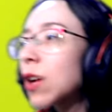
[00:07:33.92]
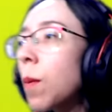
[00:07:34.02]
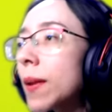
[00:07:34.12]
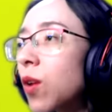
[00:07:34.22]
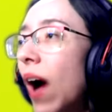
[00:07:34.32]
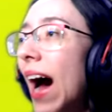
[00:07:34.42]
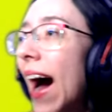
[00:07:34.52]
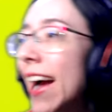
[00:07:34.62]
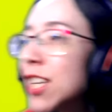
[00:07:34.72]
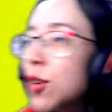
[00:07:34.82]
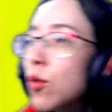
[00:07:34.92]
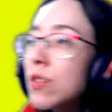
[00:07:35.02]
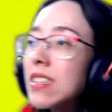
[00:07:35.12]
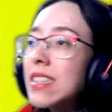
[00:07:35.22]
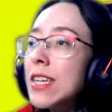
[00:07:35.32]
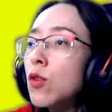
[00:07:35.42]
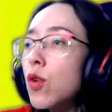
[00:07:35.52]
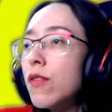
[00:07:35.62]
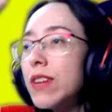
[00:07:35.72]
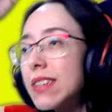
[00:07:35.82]
completou a raid com
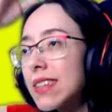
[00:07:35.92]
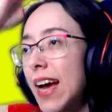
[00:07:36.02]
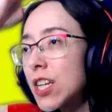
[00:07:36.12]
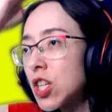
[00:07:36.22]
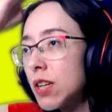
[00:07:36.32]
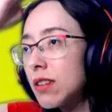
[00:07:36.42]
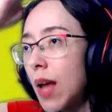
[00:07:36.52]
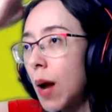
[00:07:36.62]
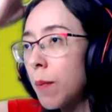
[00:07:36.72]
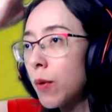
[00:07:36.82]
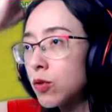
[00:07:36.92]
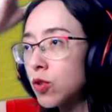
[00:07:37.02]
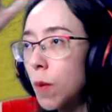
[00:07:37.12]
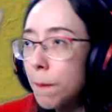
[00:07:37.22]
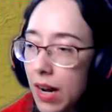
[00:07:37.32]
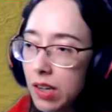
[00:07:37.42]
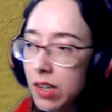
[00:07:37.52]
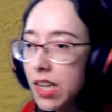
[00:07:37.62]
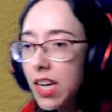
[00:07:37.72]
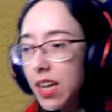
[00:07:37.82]
5,27 tempo sobrando.
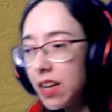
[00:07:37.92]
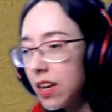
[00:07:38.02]
Ih,